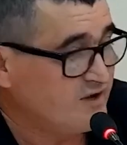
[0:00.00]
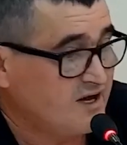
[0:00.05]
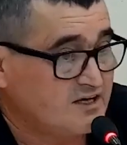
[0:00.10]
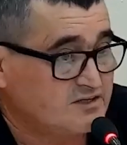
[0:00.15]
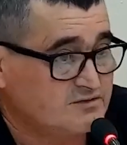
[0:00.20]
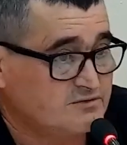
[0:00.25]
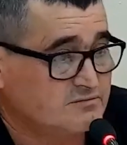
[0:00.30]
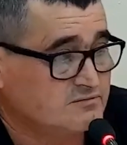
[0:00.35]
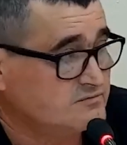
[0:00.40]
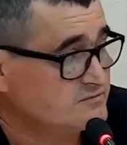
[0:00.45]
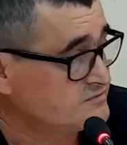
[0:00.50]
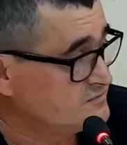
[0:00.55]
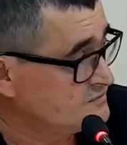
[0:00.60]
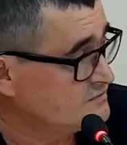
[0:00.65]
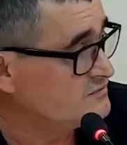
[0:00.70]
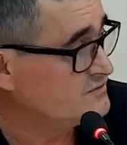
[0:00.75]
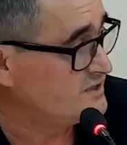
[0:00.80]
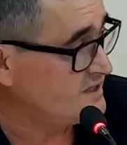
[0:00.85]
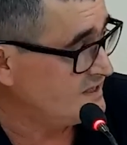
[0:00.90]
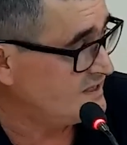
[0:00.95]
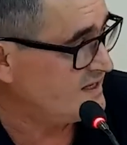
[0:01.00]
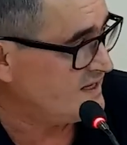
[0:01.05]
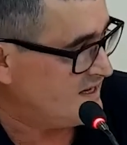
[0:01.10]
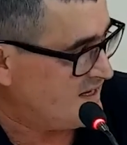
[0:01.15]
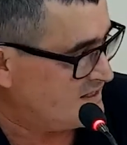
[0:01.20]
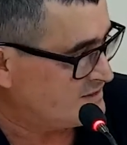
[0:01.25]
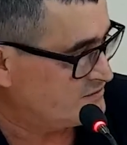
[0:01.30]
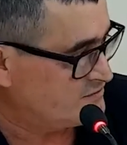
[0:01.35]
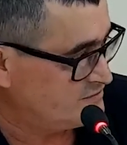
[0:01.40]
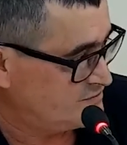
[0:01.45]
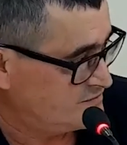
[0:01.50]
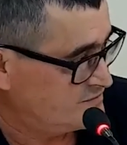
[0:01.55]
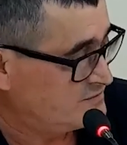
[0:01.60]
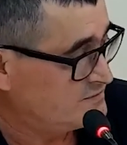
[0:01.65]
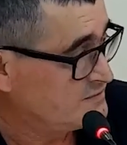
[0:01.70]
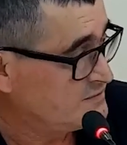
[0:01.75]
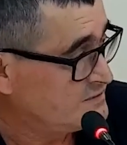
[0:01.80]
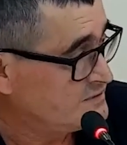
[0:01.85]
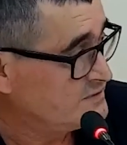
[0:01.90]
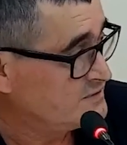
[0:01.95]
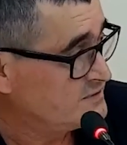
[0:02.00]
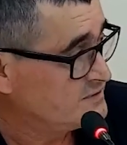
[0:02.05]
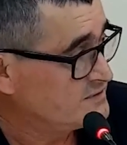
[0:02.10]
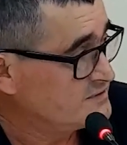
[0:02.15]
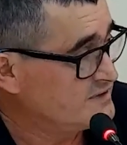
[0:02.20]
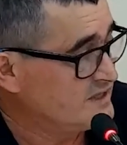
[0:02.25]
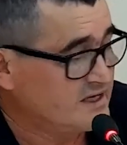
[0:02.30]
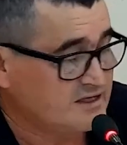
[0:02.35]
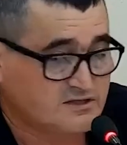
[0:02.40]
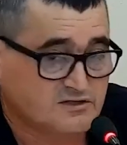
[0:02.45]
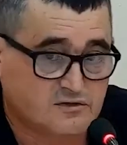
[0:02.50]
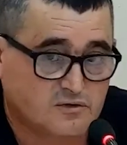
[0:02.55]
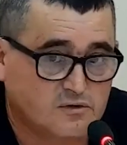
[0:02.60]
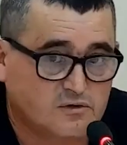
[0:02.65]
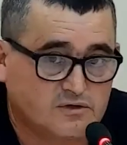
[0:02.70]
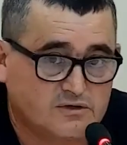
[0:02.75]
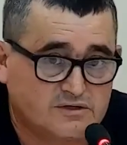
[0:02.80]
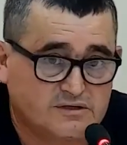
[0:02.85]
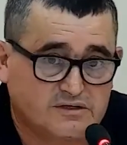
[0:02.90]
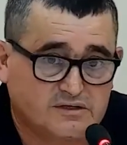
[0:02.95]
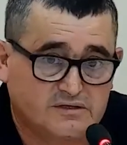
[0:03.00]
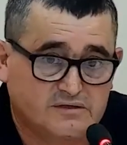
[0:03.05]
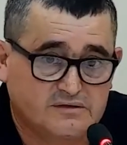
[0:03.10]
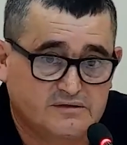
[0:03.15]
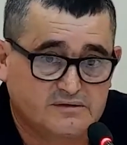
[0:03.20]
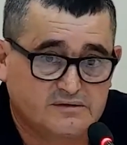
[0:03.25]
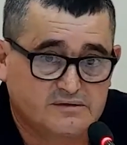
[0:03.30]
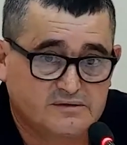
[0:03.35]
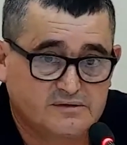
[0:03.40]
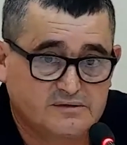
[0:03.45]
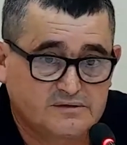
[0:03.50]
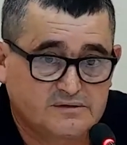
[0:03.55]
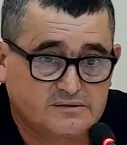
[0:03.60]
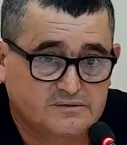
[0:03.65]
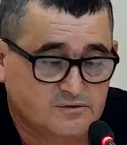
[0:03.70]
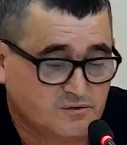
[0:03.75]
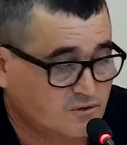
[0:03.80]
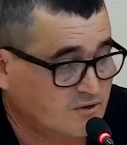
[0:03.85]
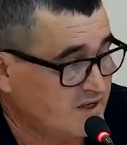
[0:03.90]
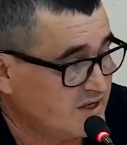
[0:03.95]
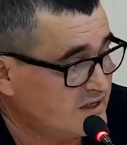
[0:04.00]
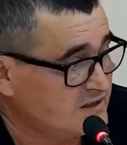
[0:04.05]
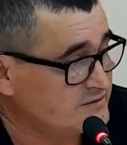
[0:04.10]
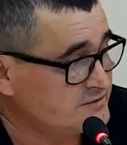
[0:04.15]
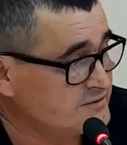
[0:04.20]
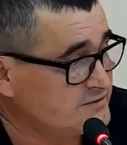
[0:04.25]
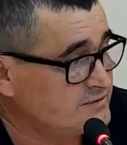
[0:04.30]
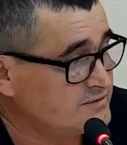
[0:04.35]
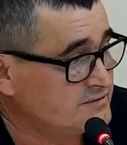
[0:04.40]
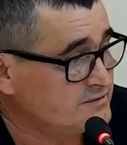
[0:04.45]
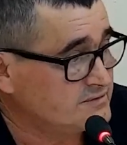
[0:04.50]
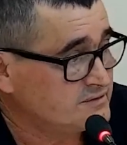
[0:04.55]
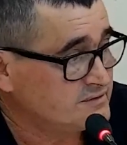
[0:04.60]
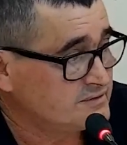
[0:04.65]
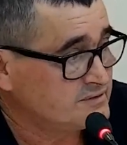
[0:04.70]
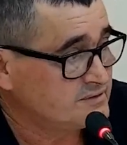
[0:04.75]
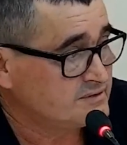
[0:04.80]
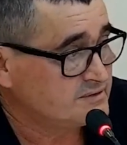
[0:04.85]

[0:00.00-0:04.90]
mas faz um, um relato das contas do Elto.